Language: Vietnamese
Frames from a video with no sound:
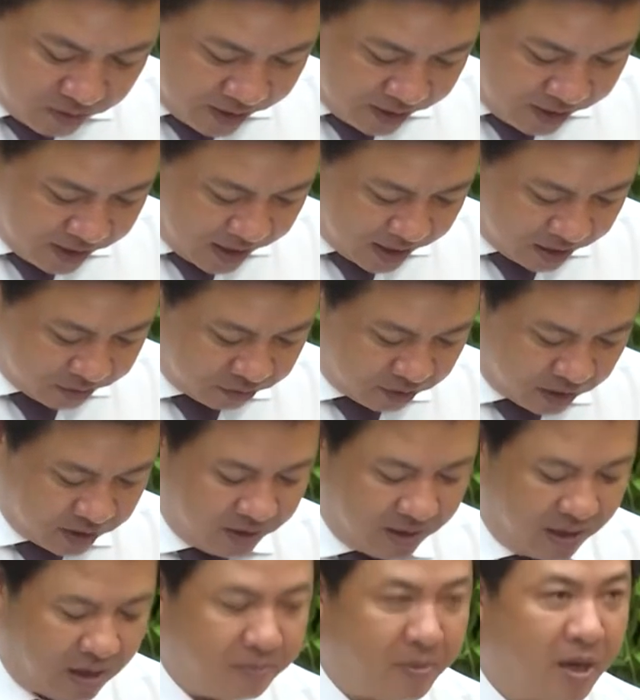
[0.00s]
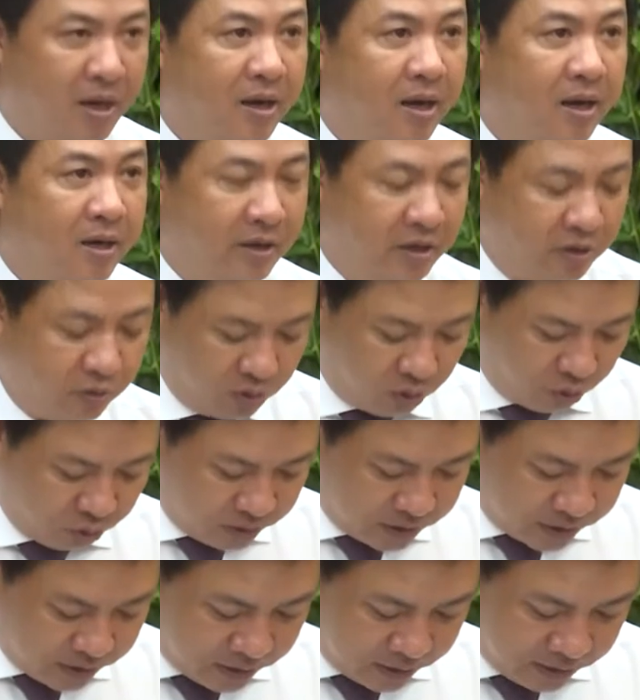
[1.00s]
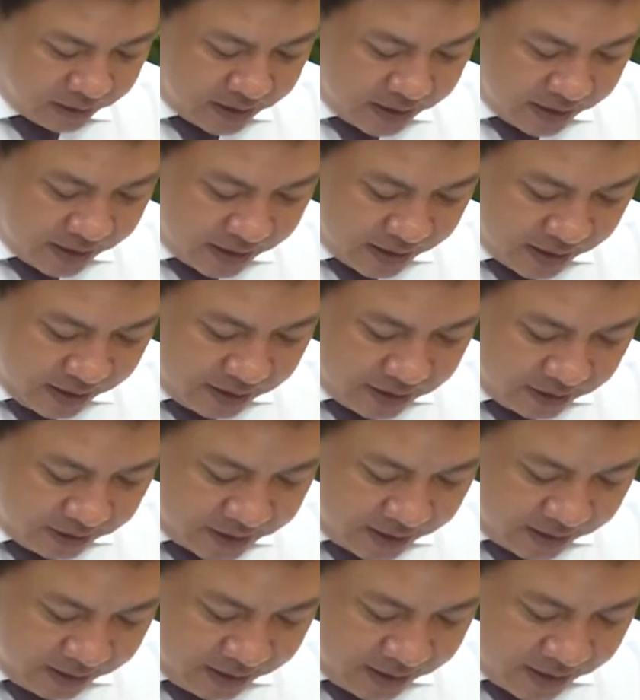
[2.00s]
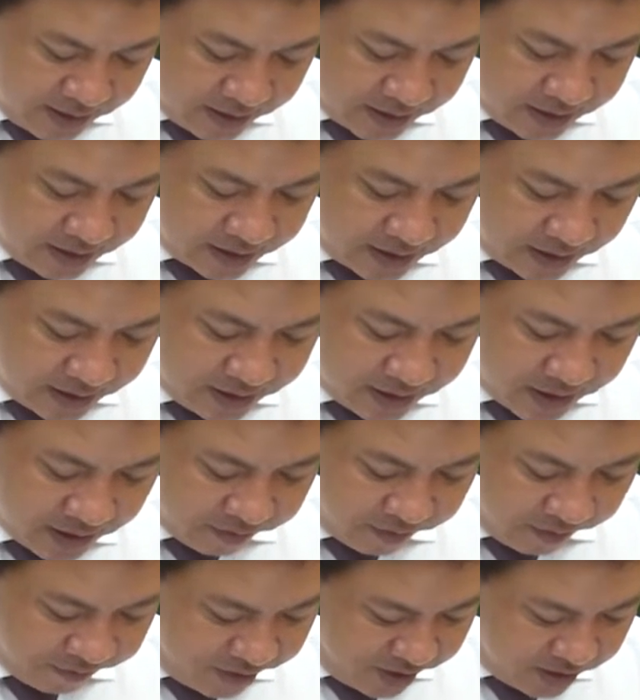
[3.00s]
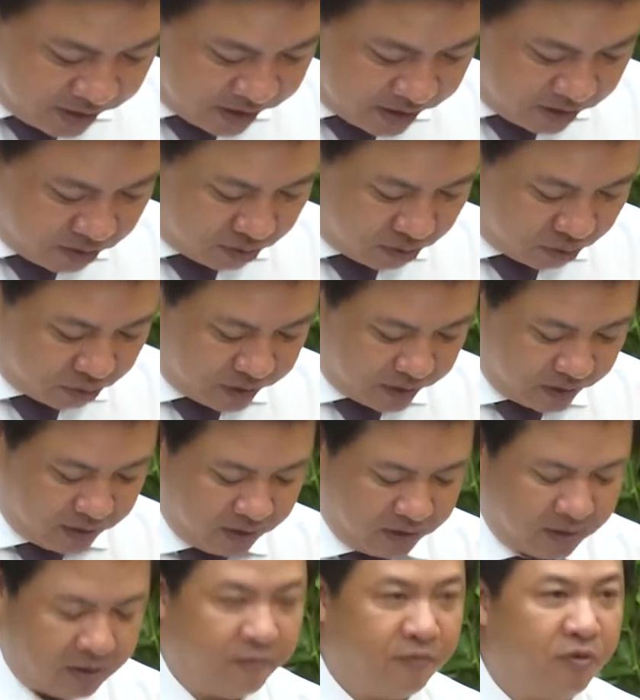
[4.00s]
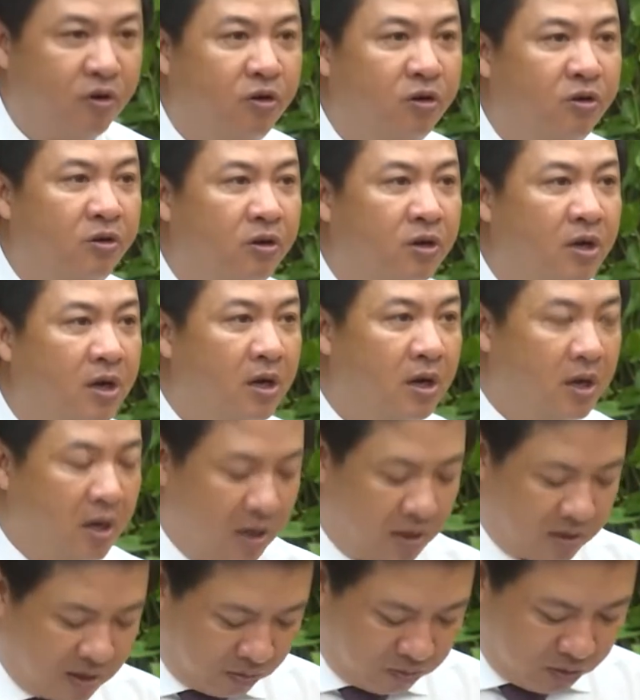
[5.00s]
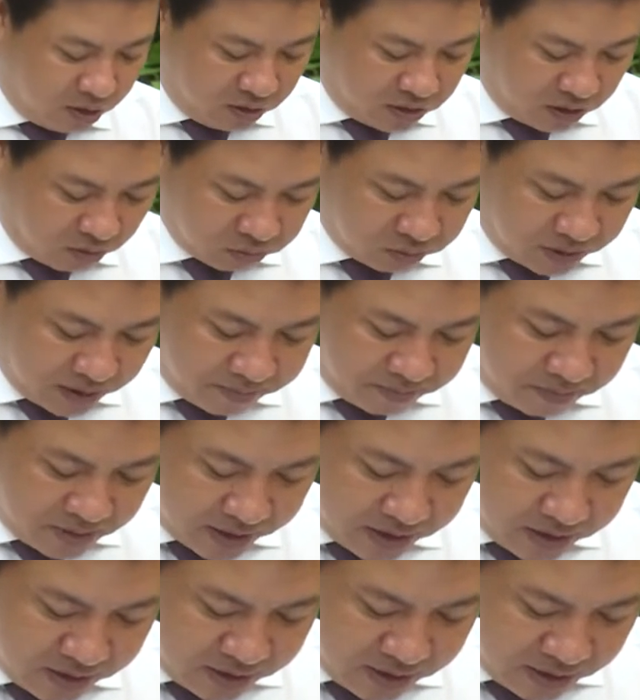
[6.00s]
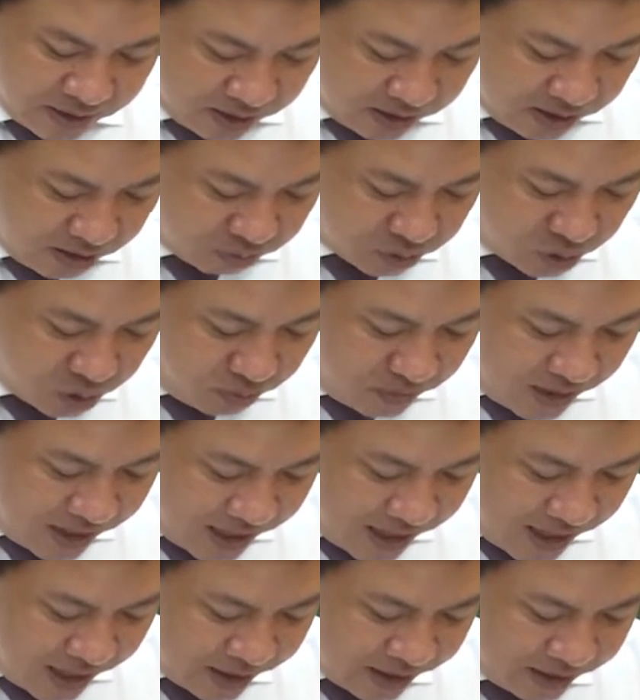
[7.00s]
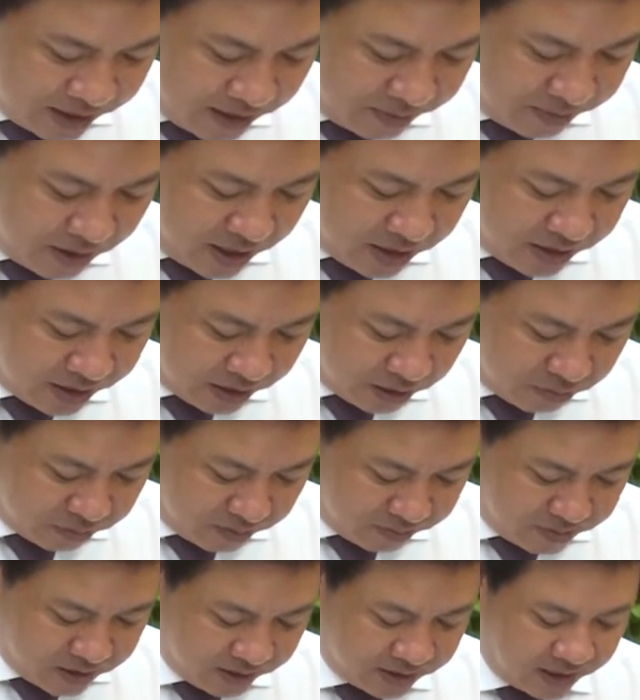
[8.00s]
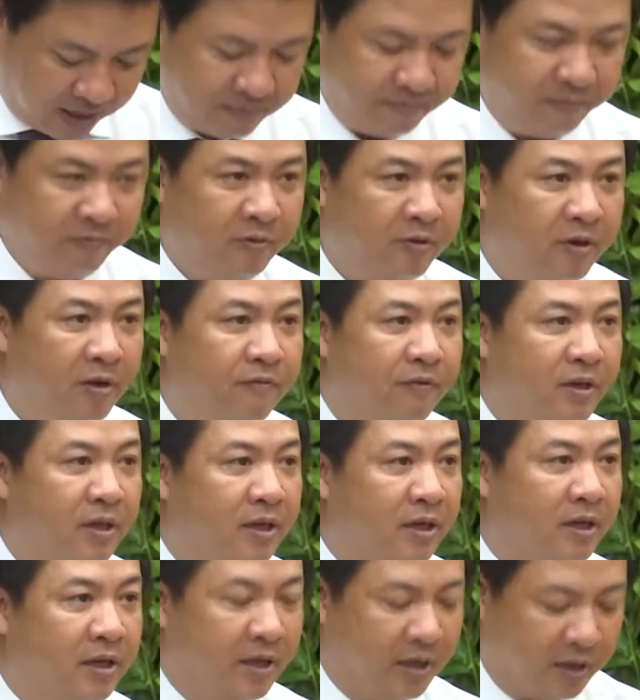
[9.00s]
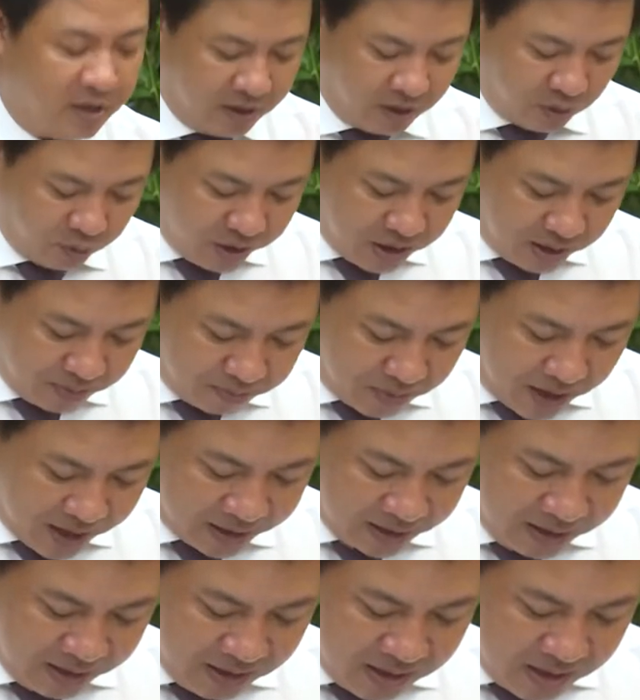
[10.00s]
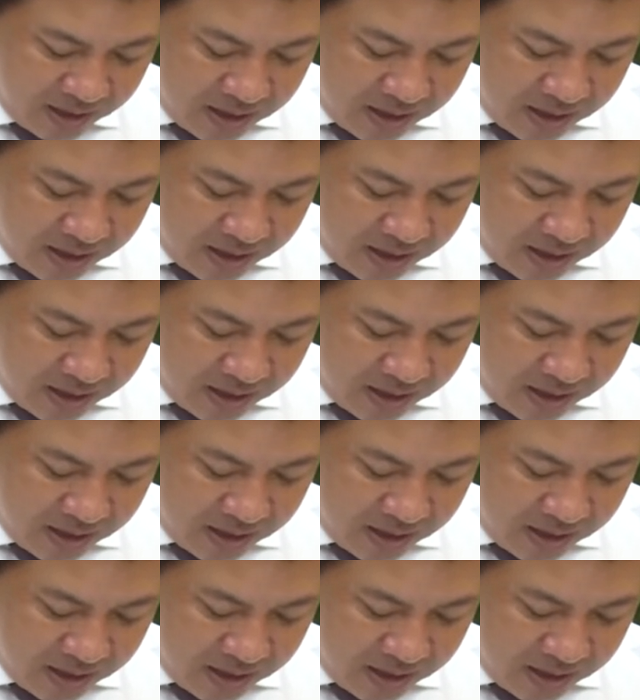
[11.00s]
lãnh đạo chỉ đạo ban hành nhiều chủ trương, cơ chế chính sách để xây dựng và phát triển đội ngũ trí thức thành phố. Trong đó trọng tâm là chương trình hành động số 32 năm 2008 về thực hiện nghị quyết 27